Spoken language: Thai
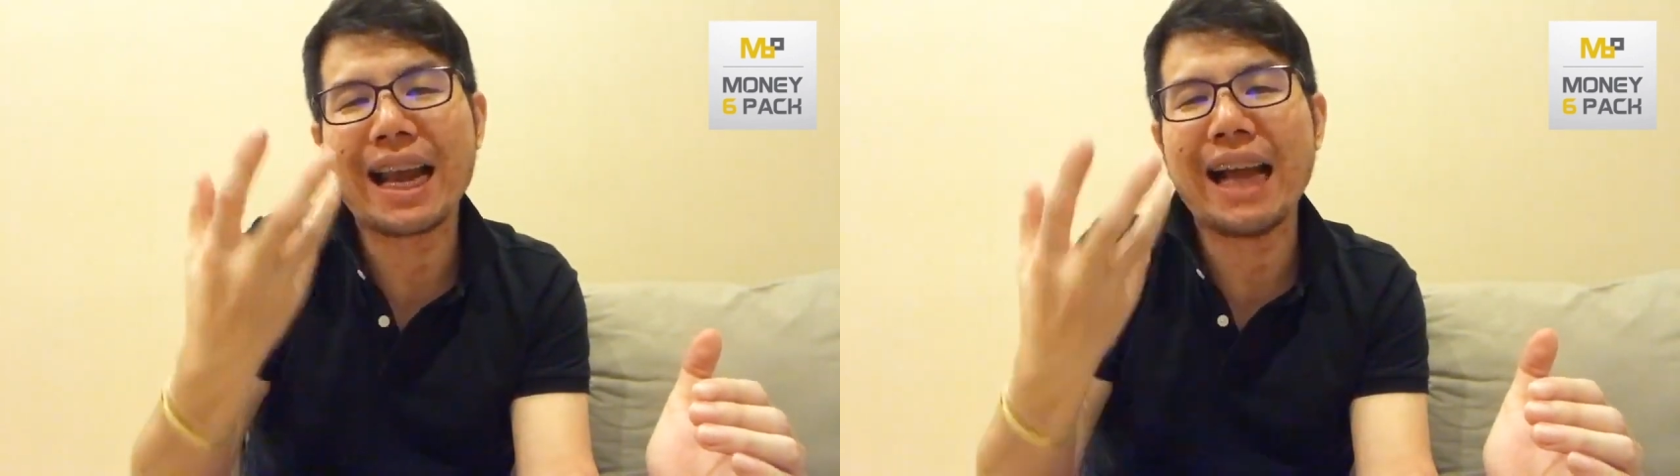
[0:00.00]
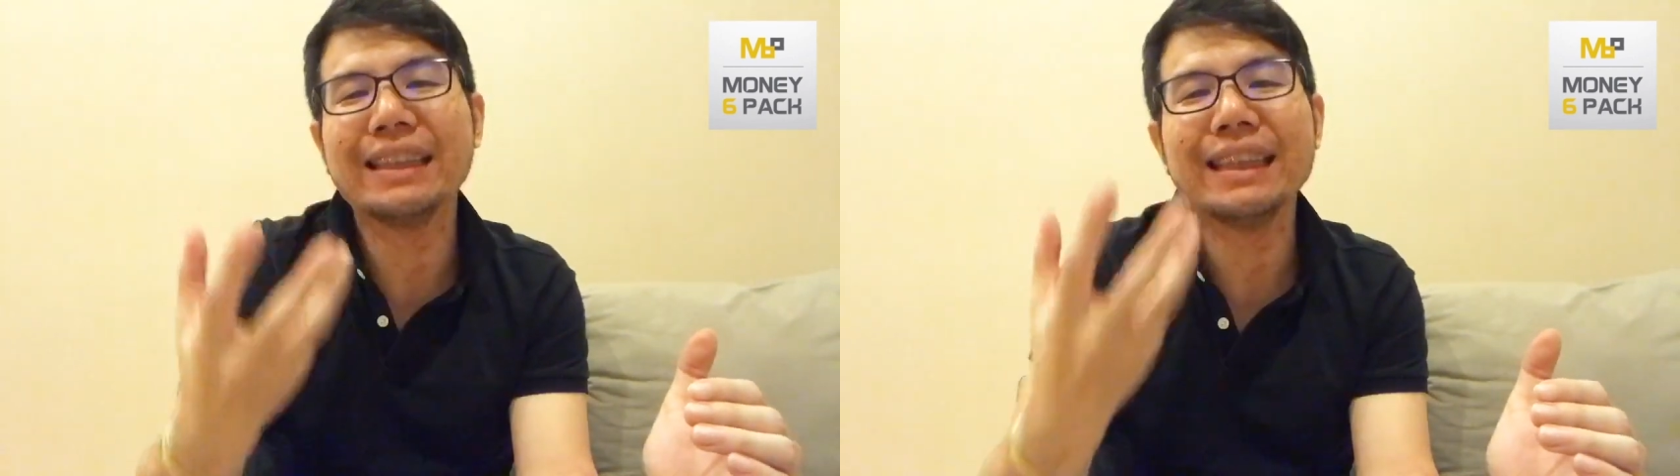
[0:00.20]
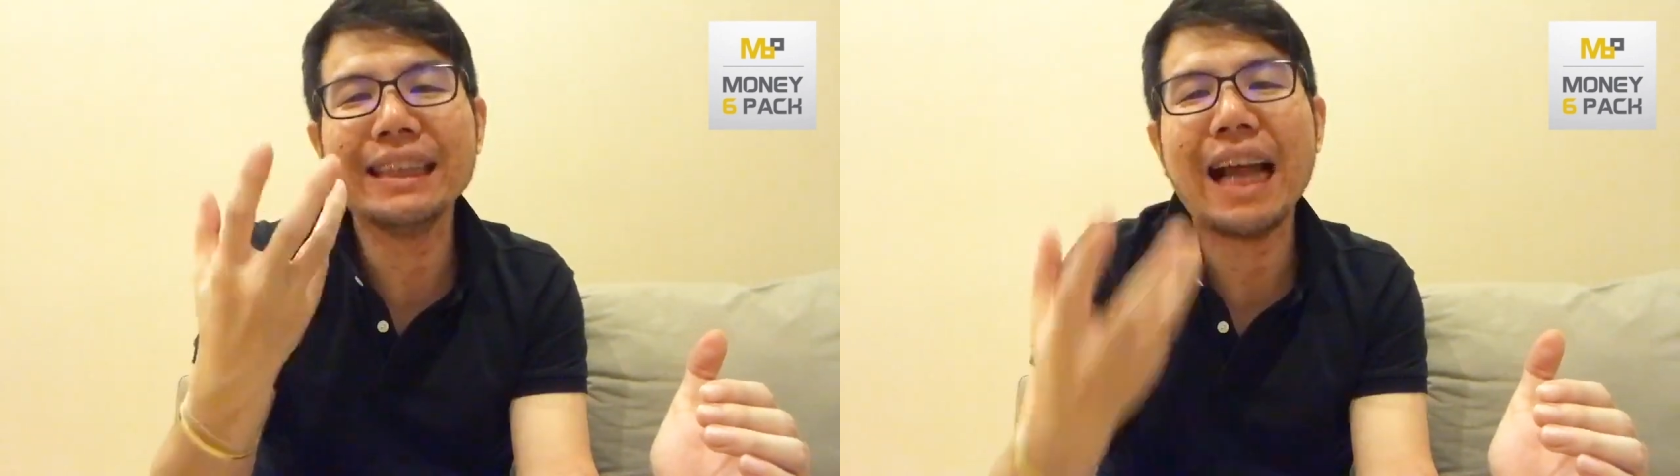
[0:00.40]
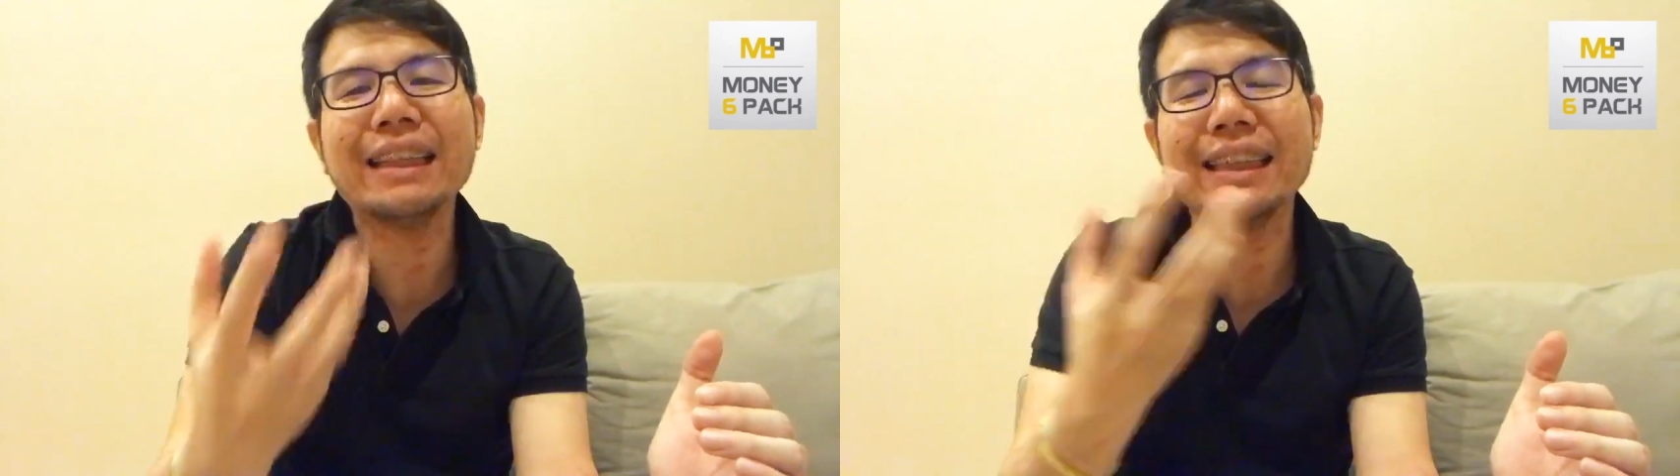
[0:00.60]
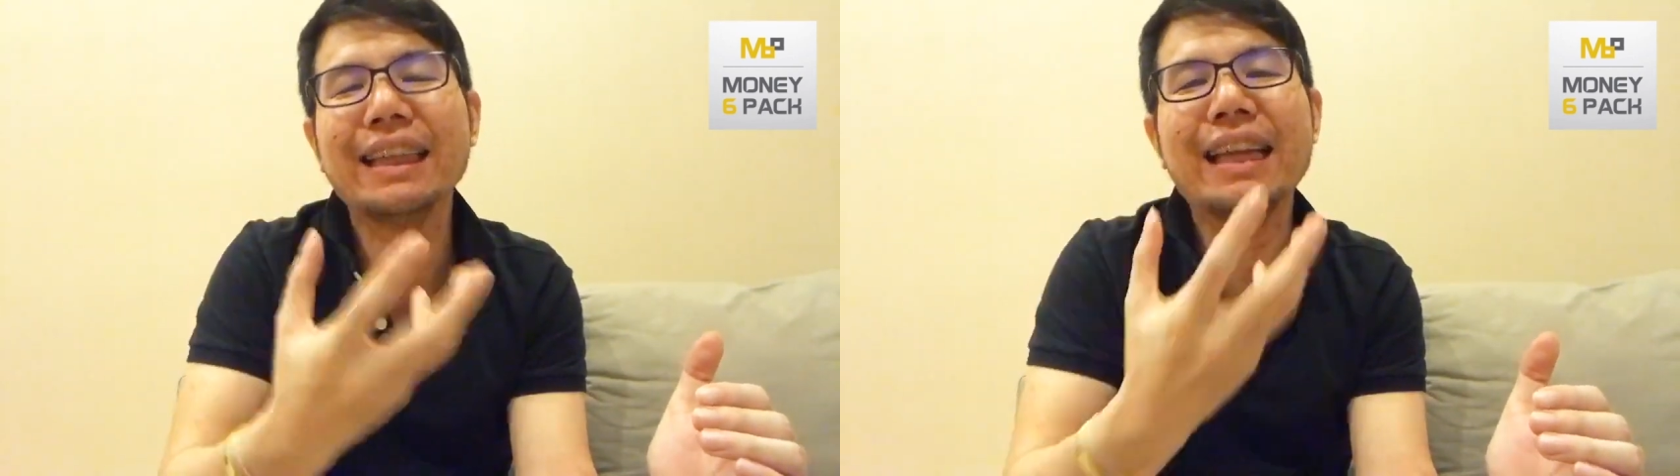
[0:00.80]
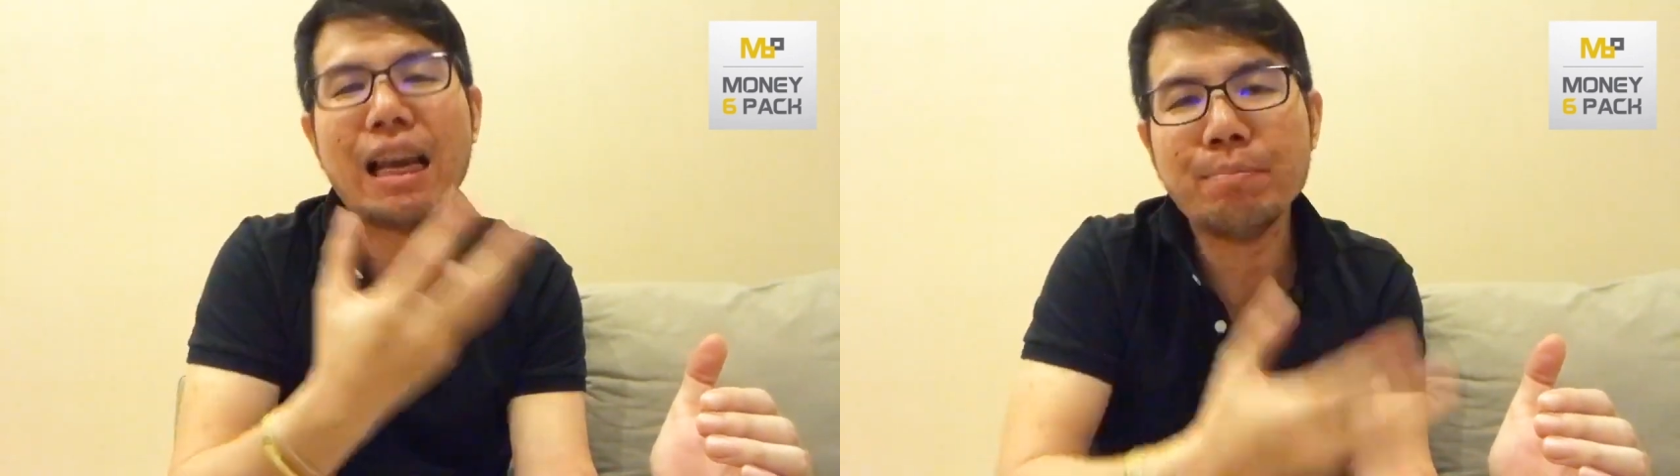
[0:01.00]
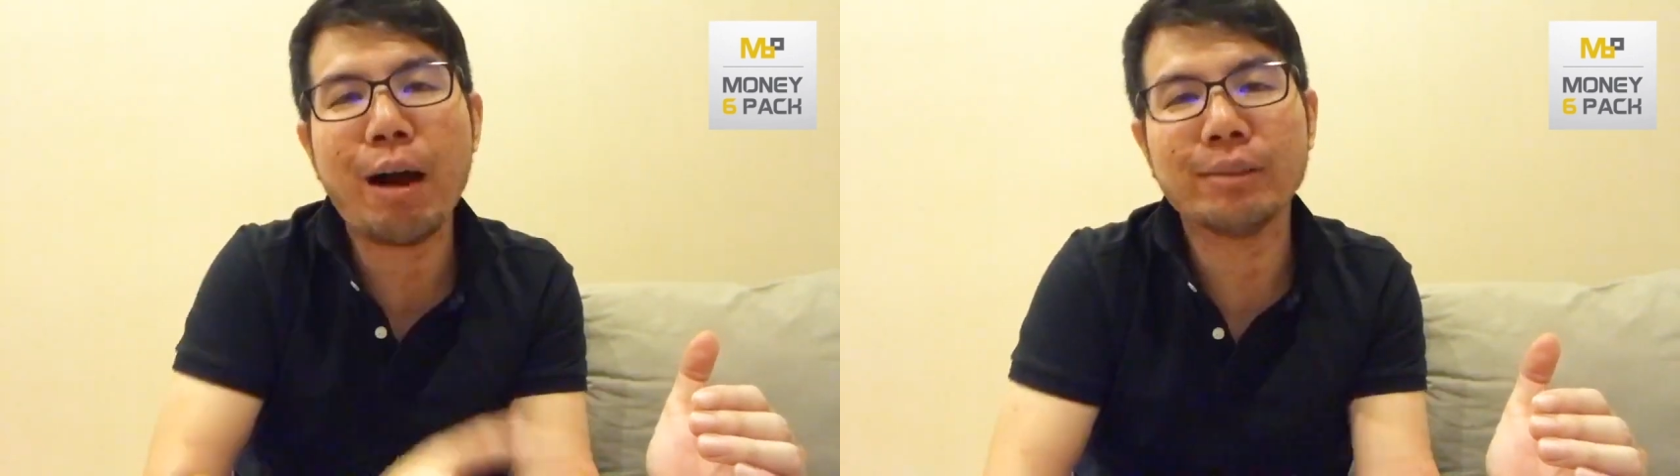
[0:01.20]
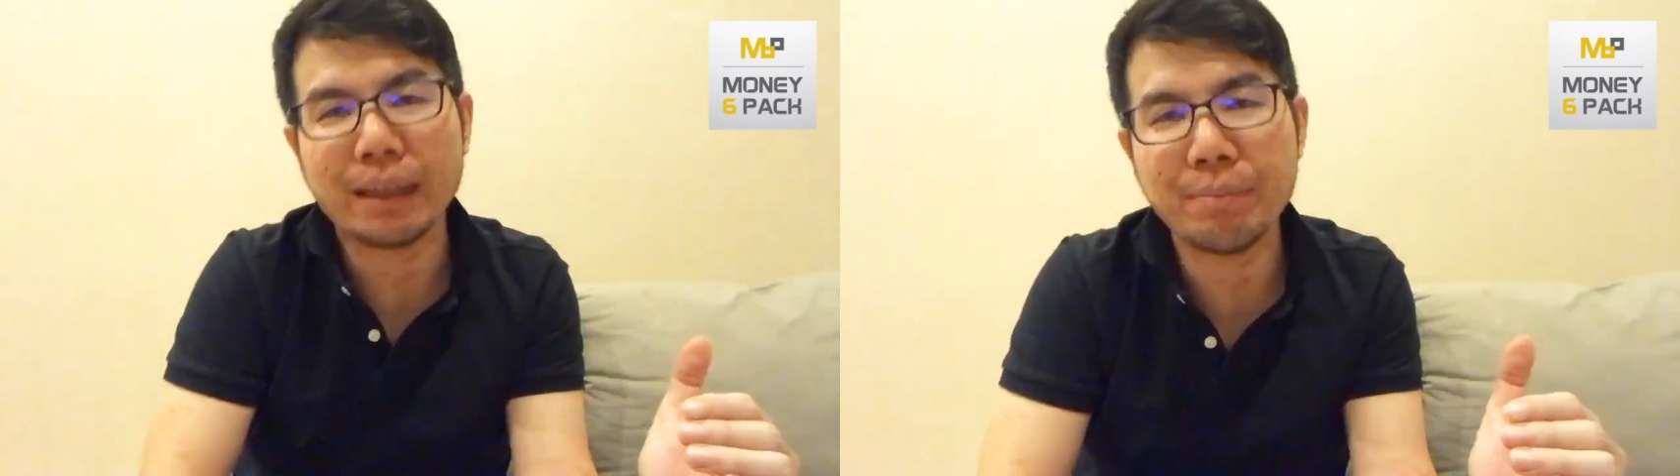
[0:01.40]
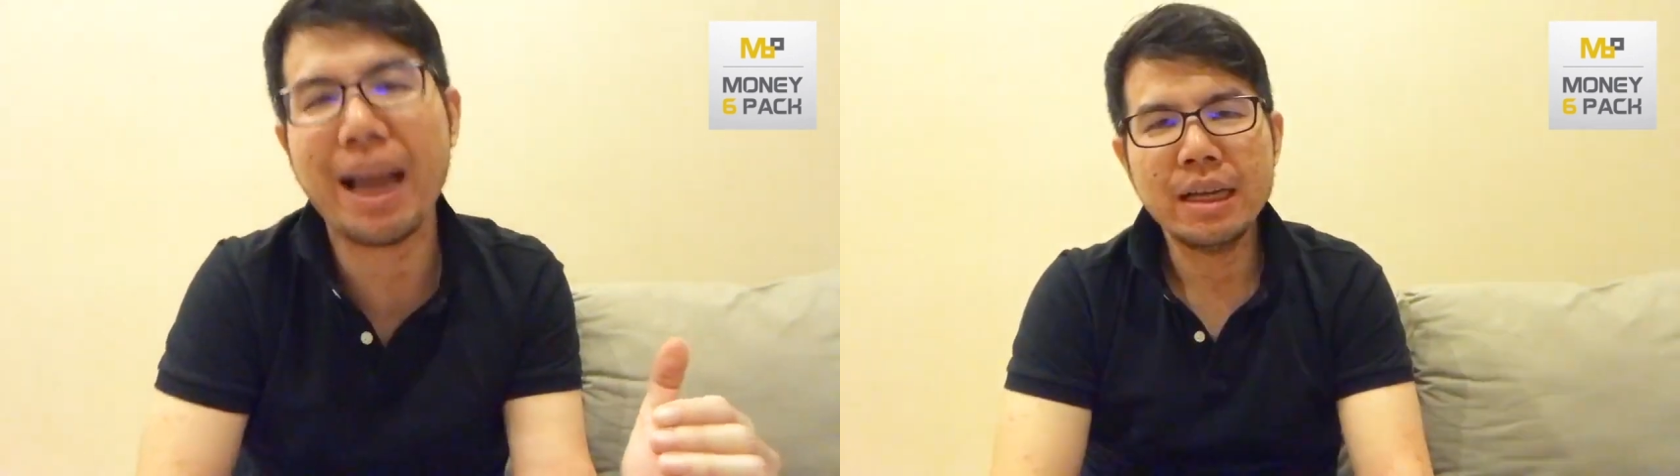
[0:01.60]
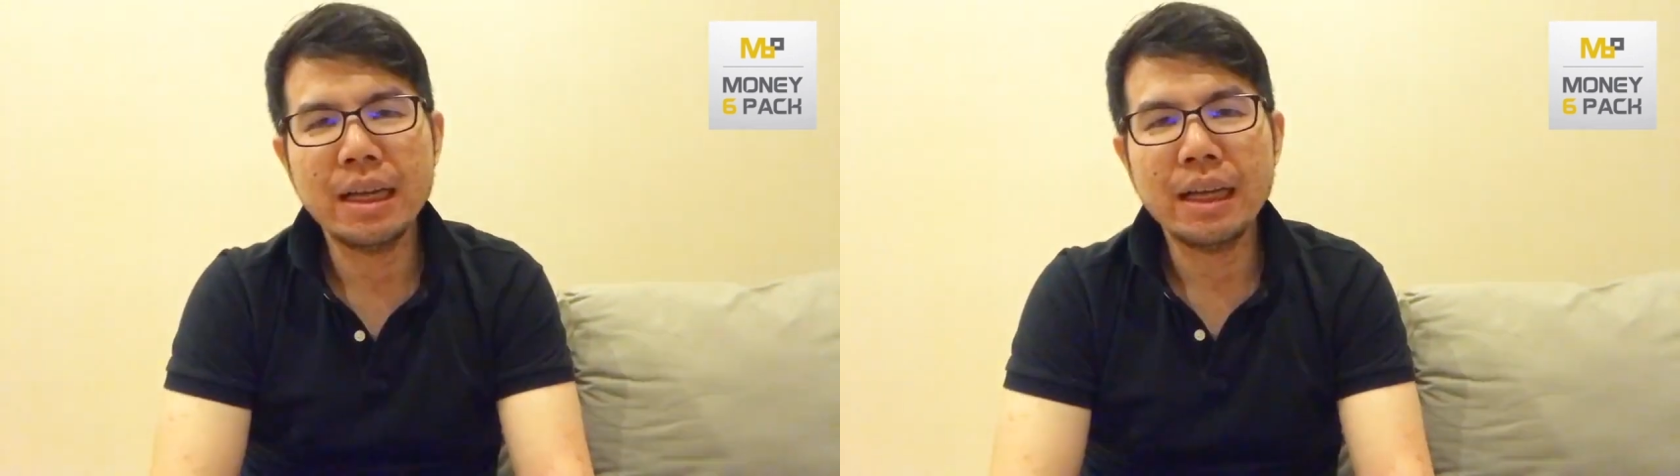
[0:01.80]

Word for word: การซื้อนั่นซื้อนี่ได้หรือเปล่าจริงไหมฮะ